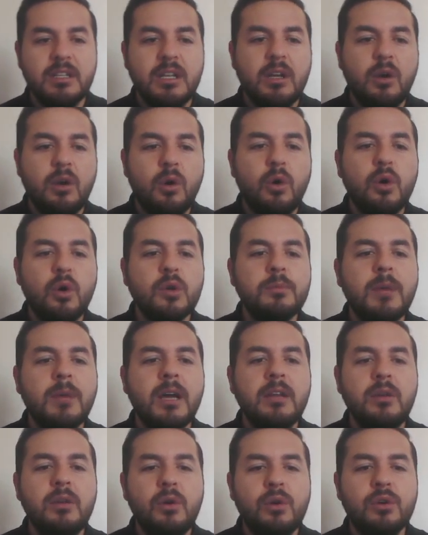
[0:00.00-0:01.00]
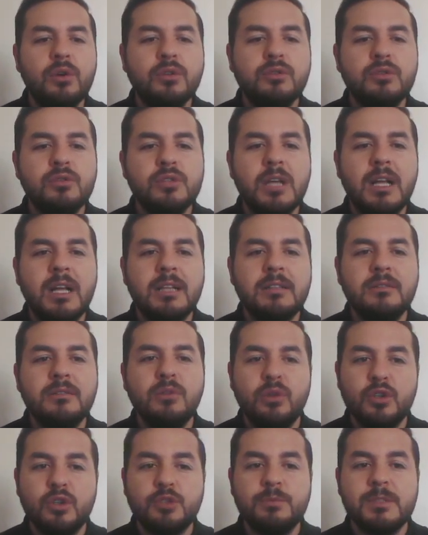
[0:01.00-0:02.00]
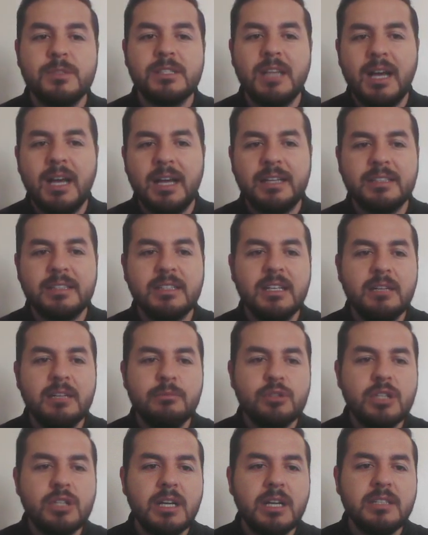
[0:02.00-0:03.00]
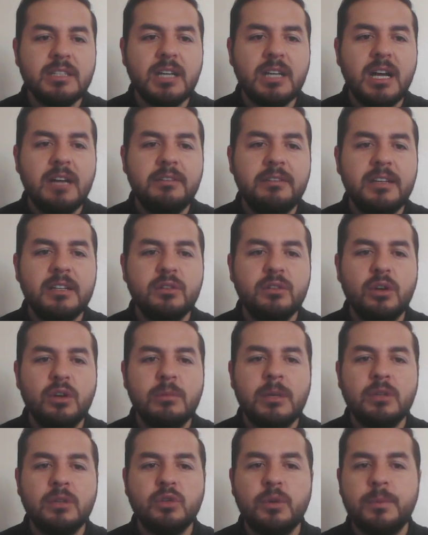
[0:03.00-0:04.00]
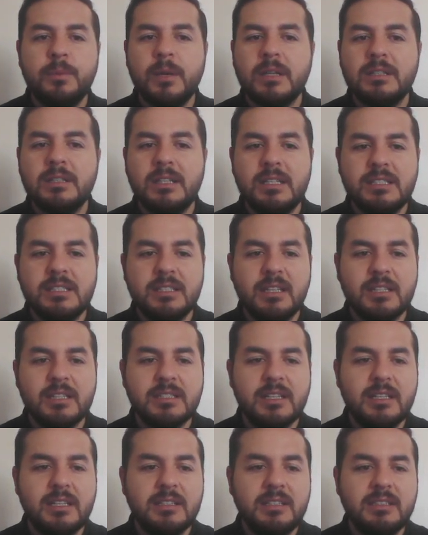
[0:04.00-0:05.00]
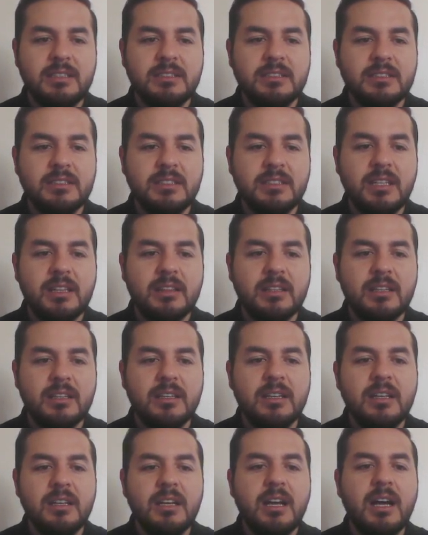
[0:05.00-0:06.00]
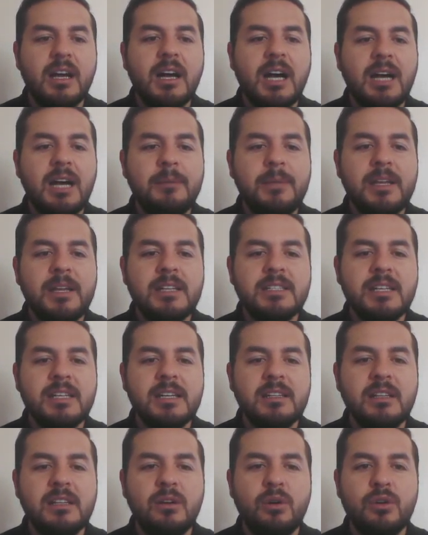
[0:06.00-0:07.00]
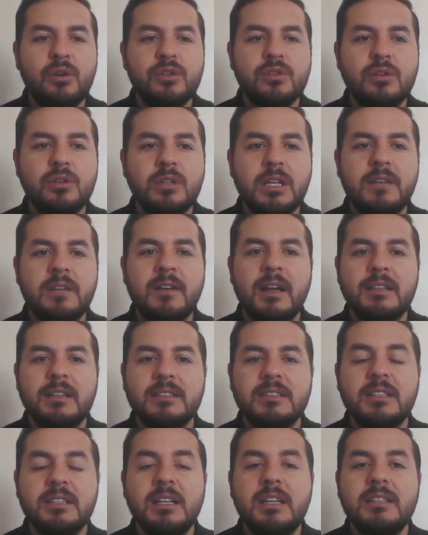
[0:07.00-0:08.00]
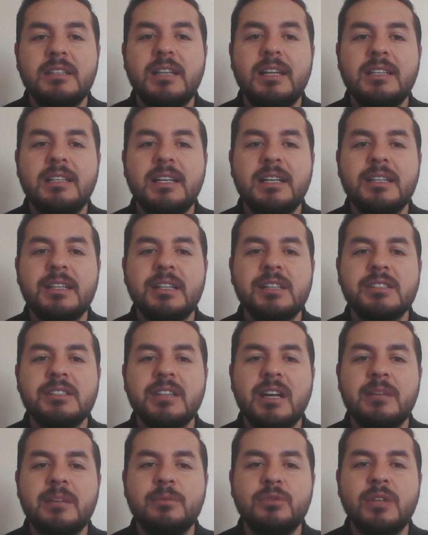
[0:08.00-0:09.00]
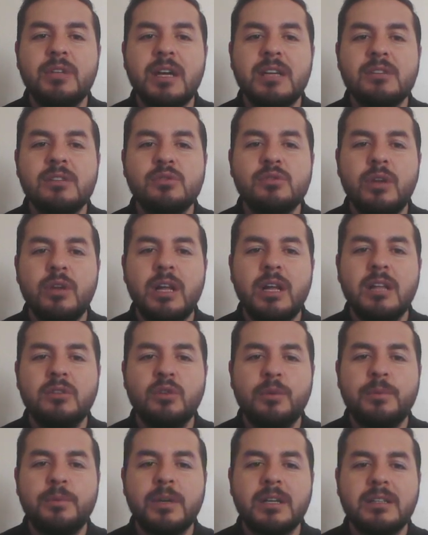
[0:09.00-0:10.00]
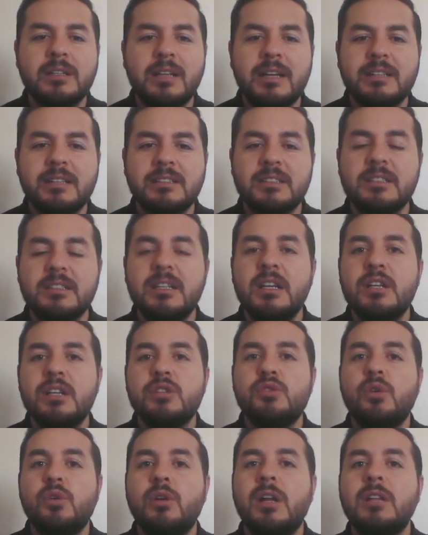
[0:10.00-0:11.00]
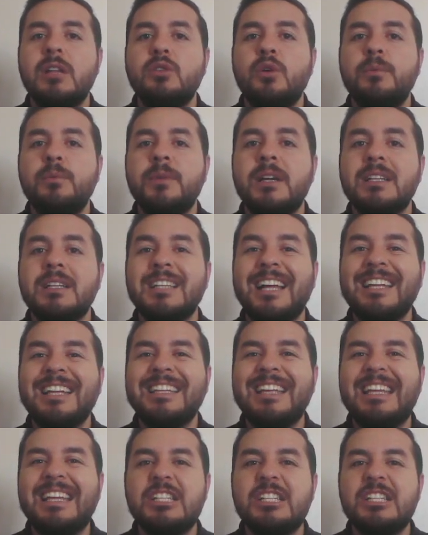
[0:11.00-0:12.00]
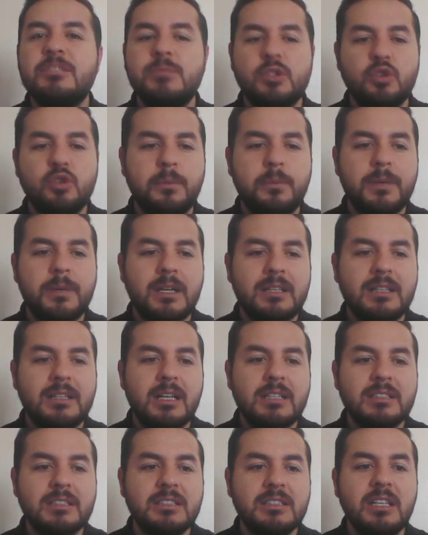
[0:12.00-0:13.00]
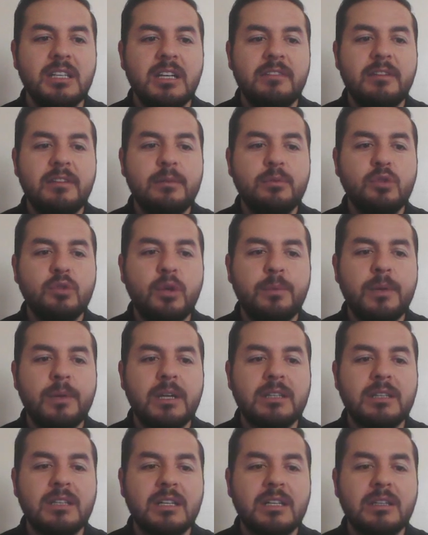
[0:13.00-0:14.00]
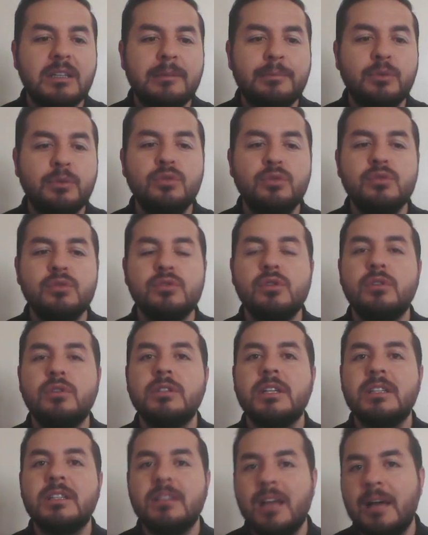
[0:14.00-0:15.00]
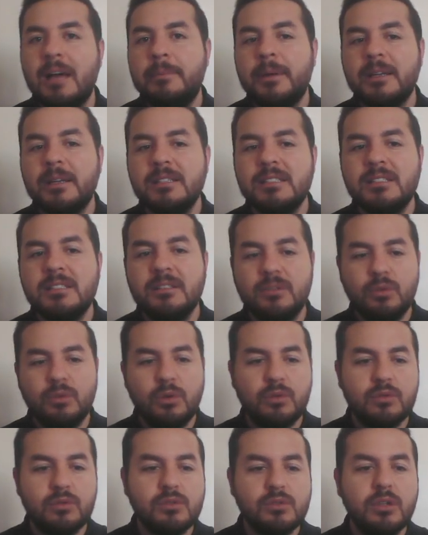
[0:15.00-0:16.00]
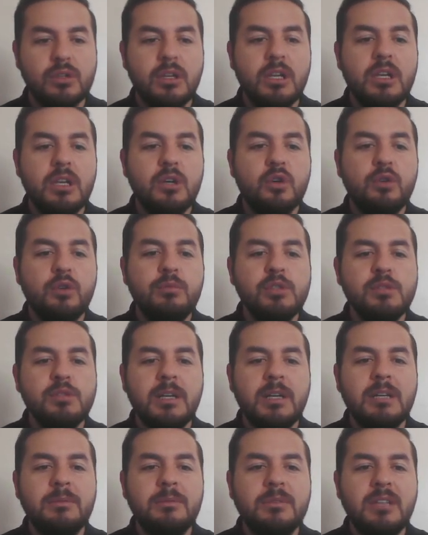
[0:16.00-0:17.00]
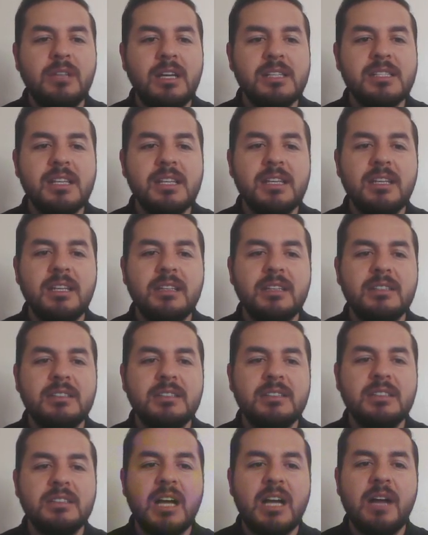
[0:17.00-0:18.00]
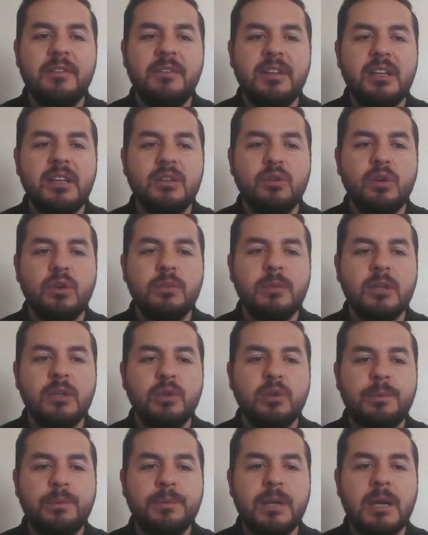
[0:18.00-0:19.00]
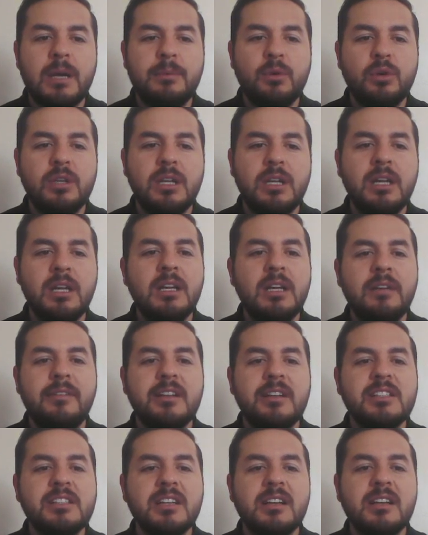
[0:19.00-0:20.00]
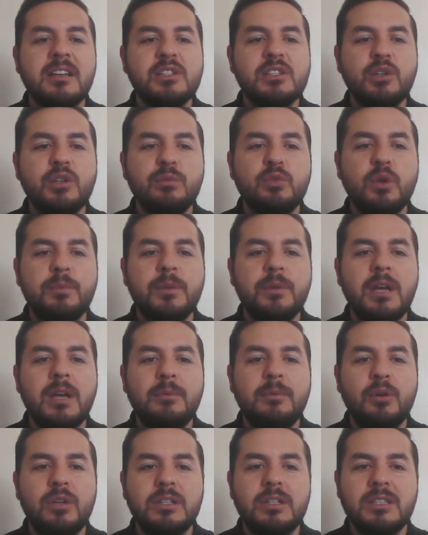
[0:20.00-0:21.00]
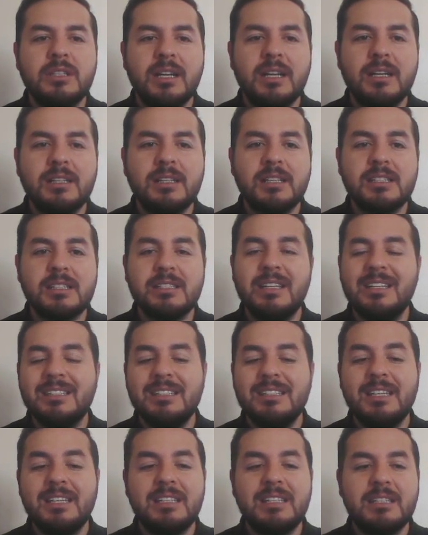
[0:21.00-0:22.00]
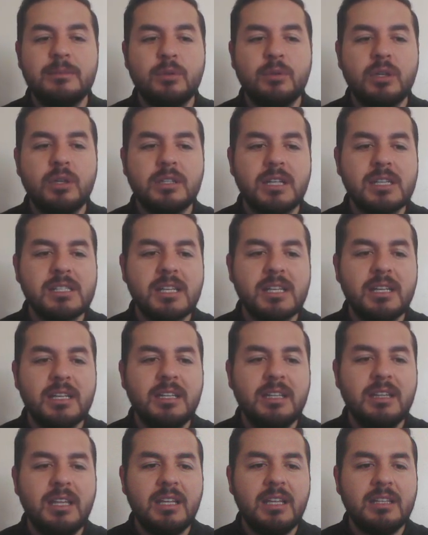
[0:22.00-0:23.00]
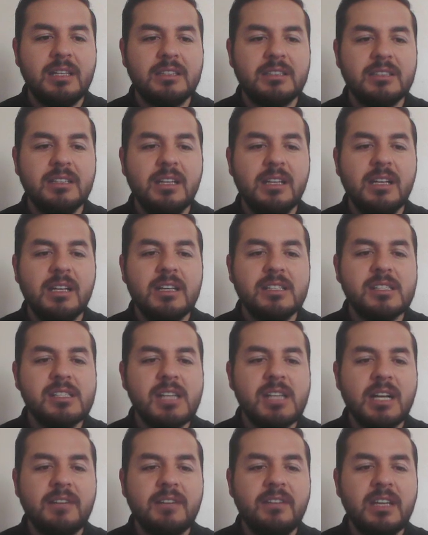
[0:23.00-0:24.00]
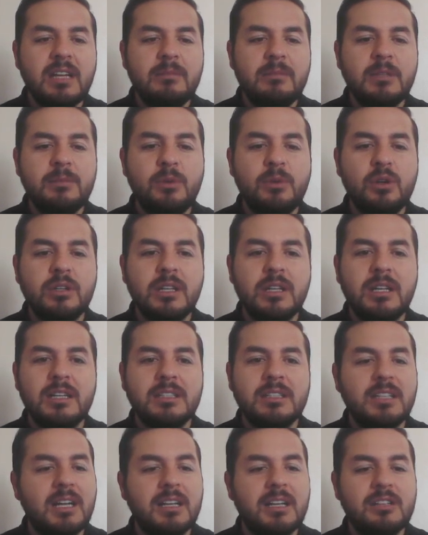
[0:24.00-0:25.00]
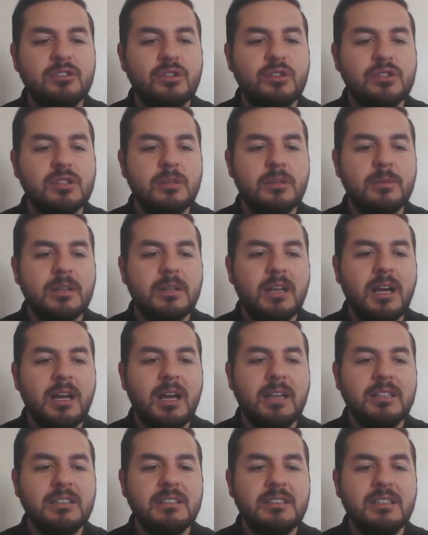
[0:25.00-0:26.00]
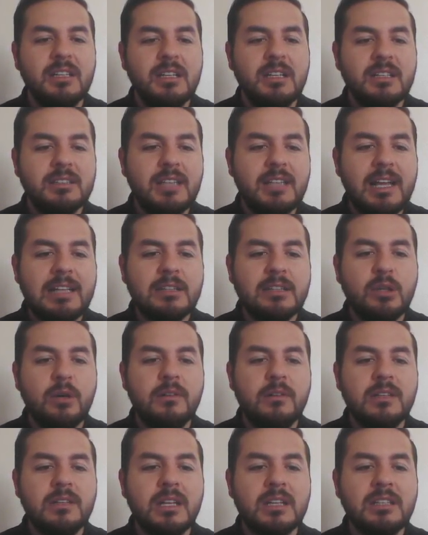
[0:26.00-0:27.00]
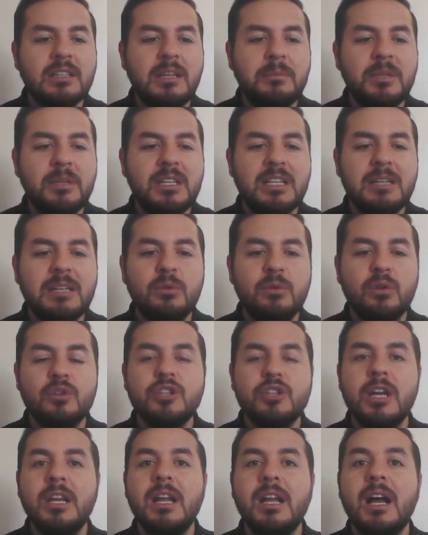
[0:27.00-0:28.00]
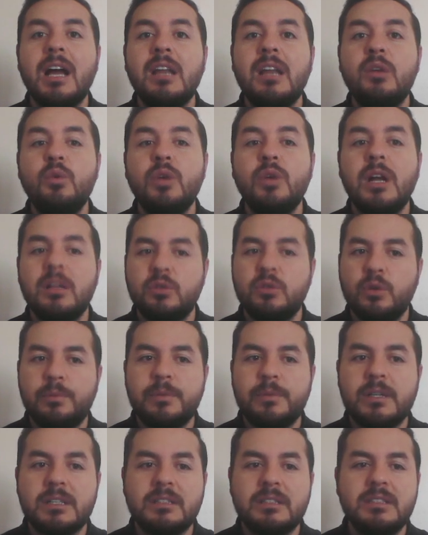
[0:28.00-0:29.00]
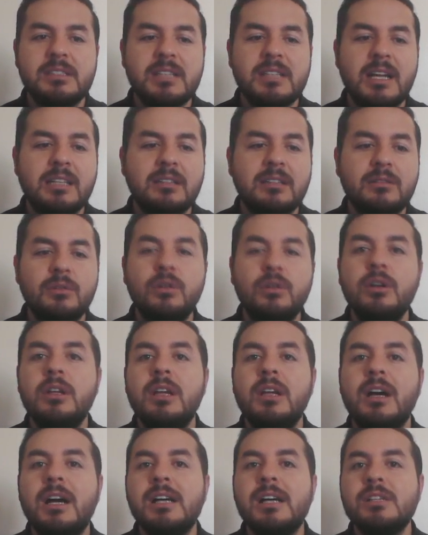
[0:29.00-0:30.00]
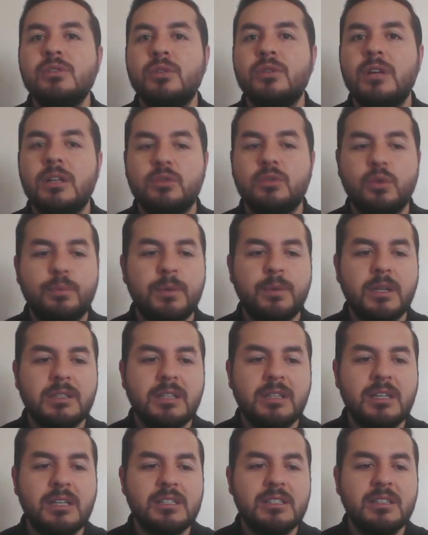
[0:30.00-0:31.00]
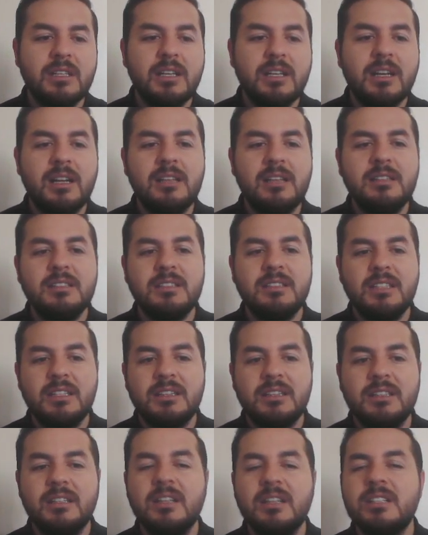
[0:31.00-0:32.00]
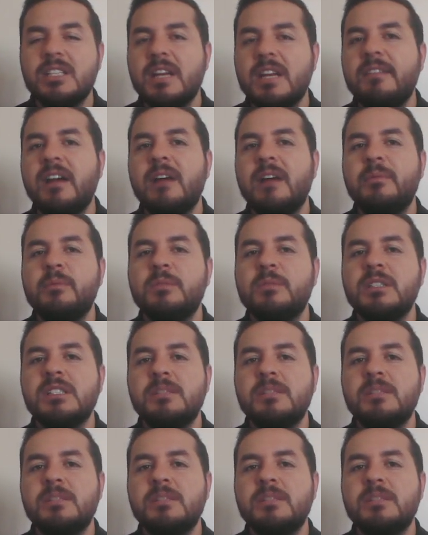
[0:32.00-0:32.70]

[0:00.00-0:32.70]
orman örtüsü altında oluşmuş. Hayır. Bu sadece kahverengi orman toprakları için geçerlidir. Gitti. A, B, C, D horizonları vardır. Evet arkadaşlar bunlar zonal topraklardır. Zonal topraklar gelişmiş topraklardır ve bu topraklarda bütün zonları ne yaparız görürüz. Humus bakımından zengindir. Kahverengi orman toprağı böyle ve çernezyum toprağı böyledir arkadaşlar. Diğerleri bu kadar zengin değildir. Sıcak ve nemli bölgelerde yerleş gösterilir. Hayır. Delta ovalarında birikimle oluşan alüvyal topraktır. Zaten o azonal topraklar git. Cevabımız